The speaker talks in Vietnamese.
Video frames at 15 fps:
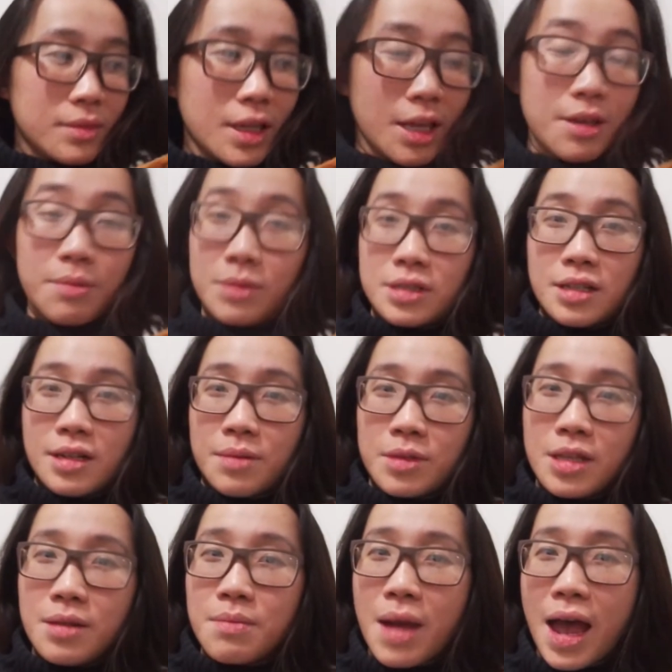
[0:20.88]
Tại vì mình sinh năm
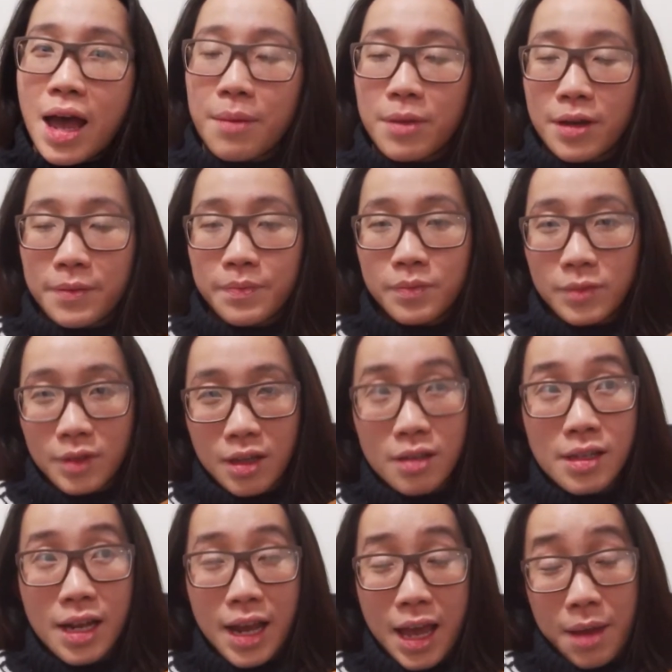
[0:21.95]
93 nè
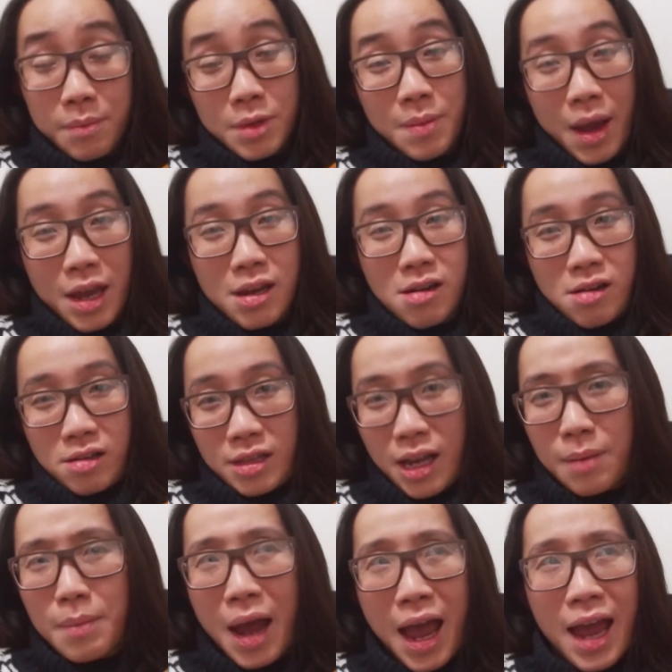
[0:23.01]
Tết này là 27 rồi
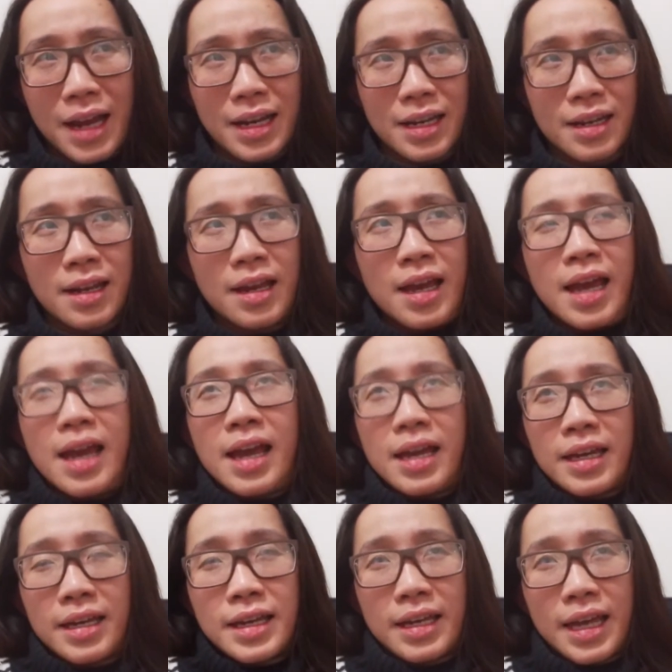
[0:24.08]
Tháng 3 nè
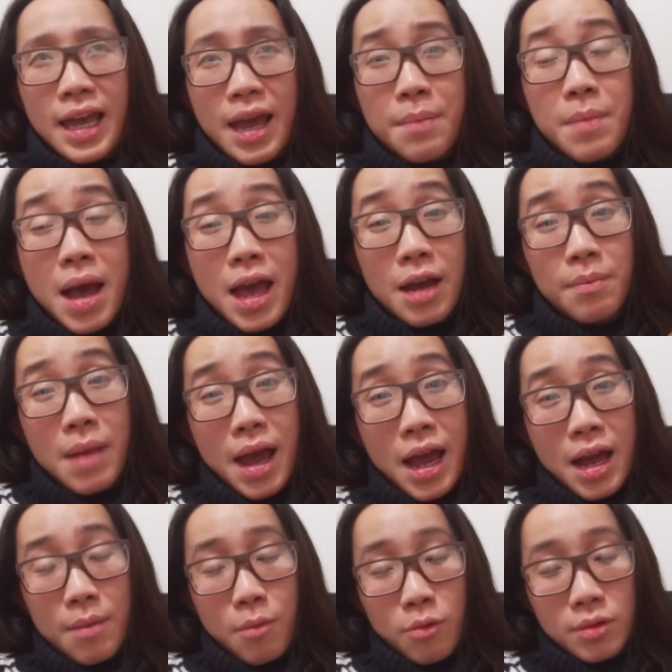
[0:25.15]
Ngày 23 tháng
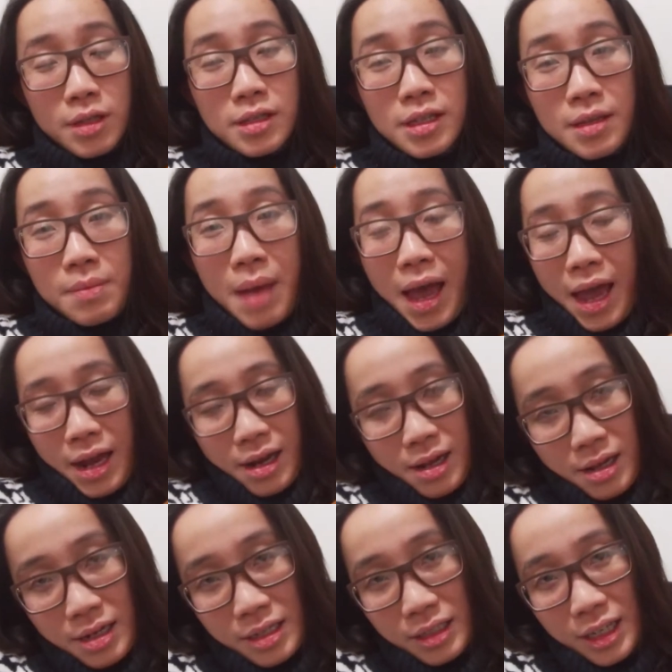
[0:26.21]
3 1993
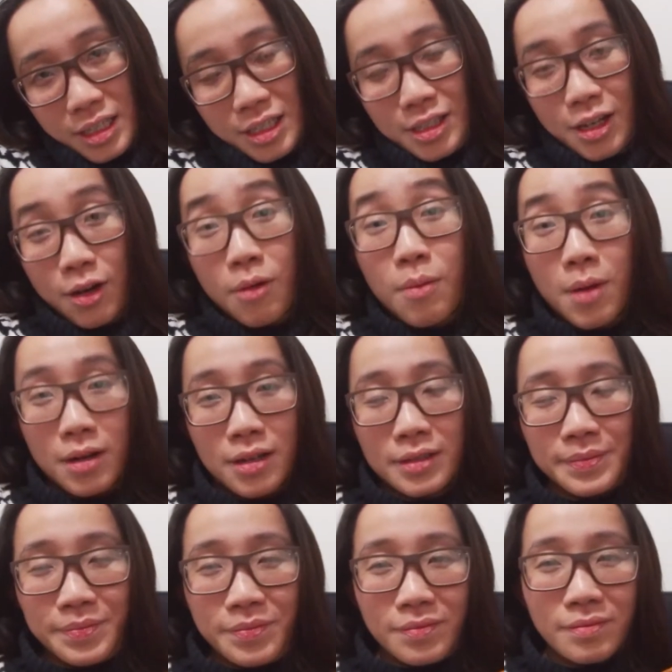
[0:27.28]
là ngày sinh nhật của mình đó
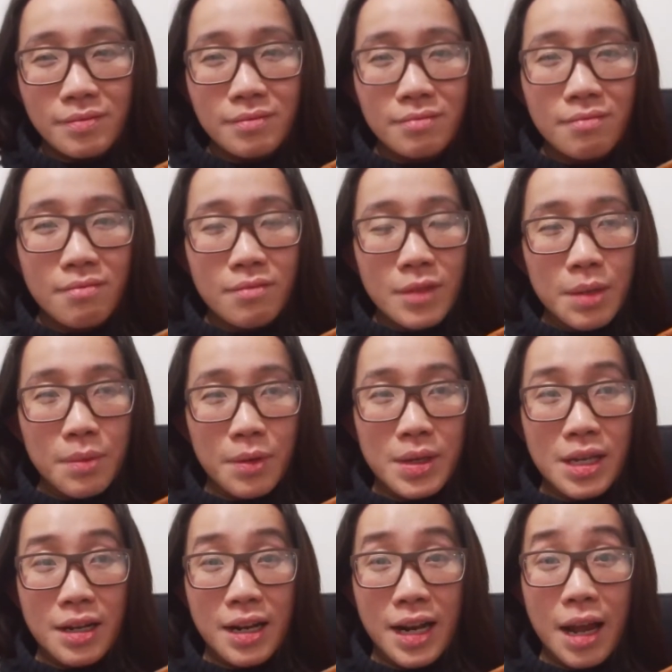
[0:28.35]
Mà bây
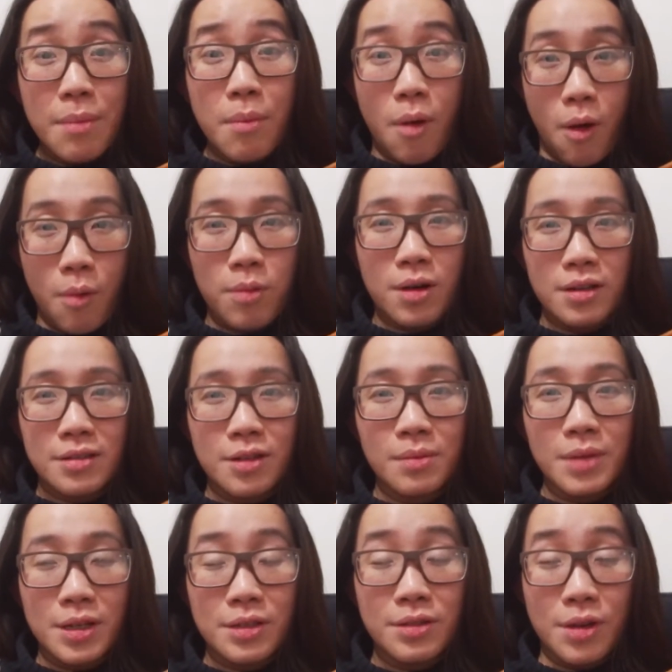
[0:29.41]
giờ là tháng 1 rồi Chuẩn
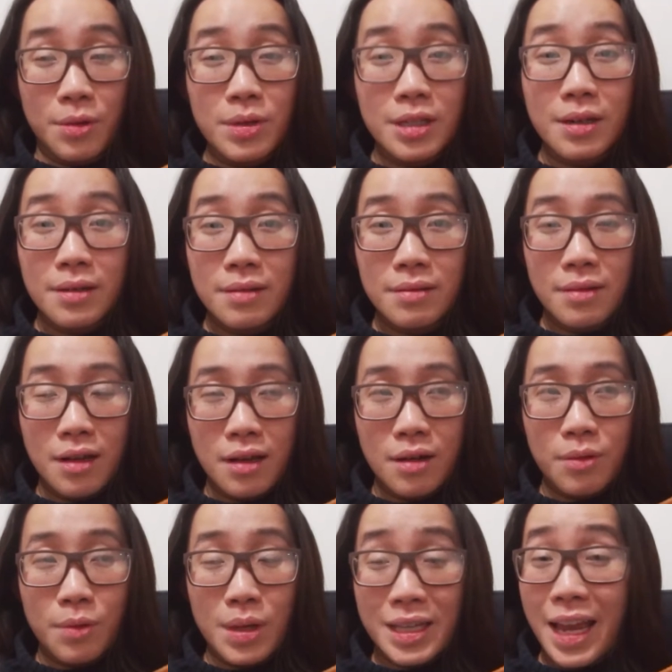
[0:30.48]
bị chuyển qua,
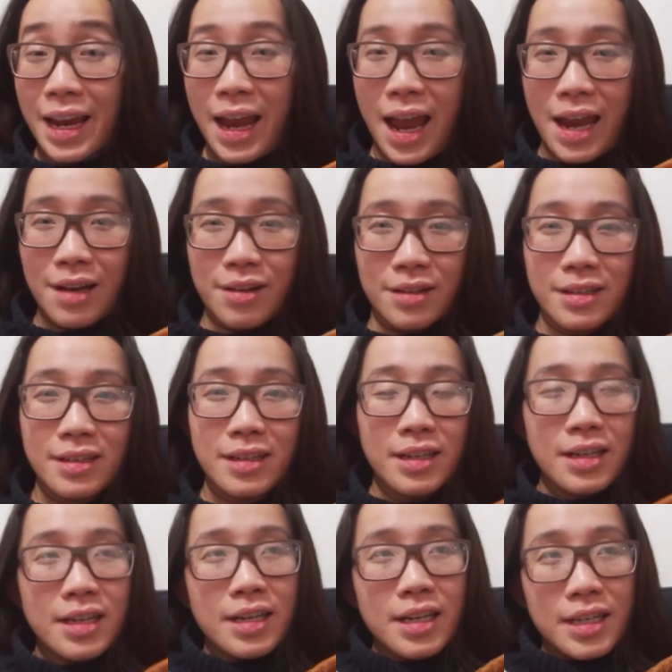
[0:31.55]
à, qua tháng 2 rồi
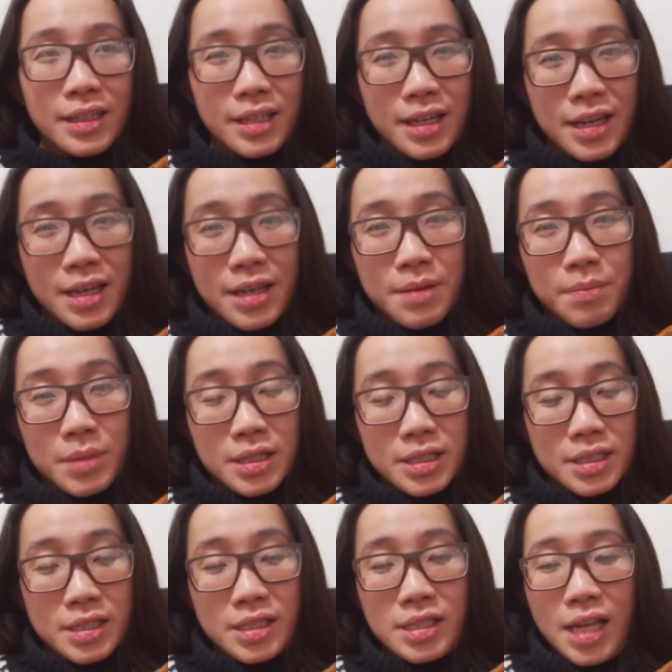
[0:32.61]
Thì mình
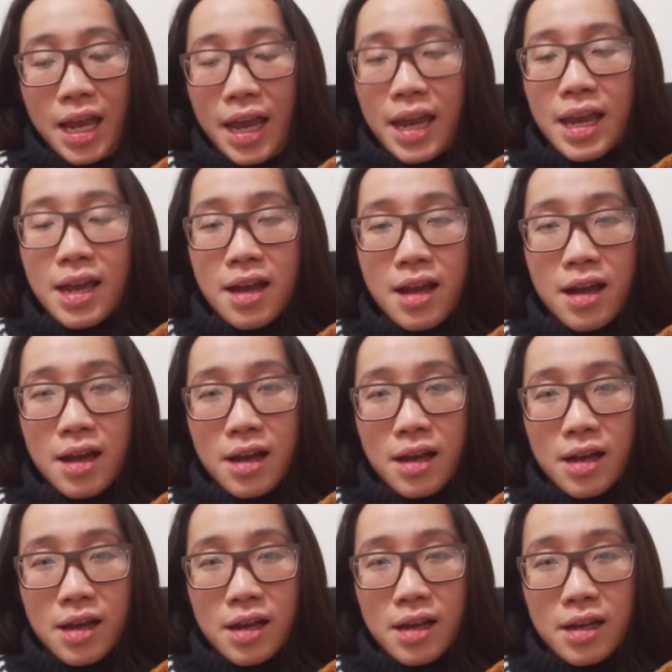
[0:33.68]
sẽ
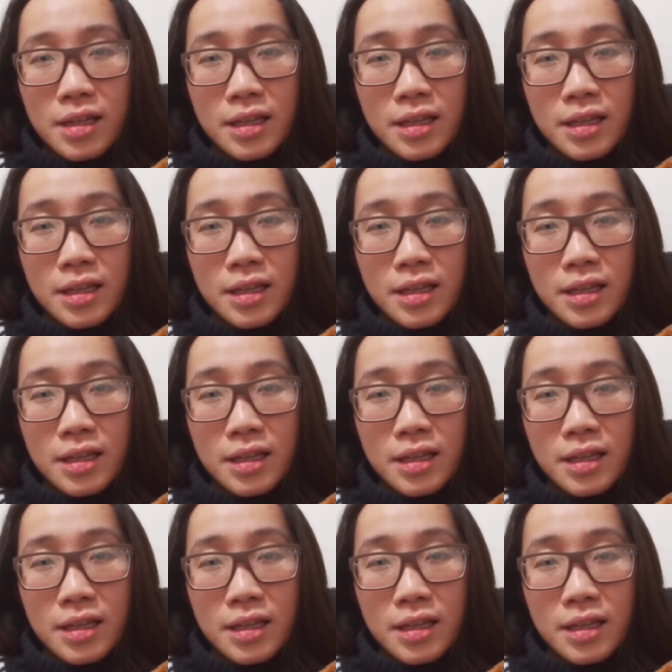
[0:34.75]
à,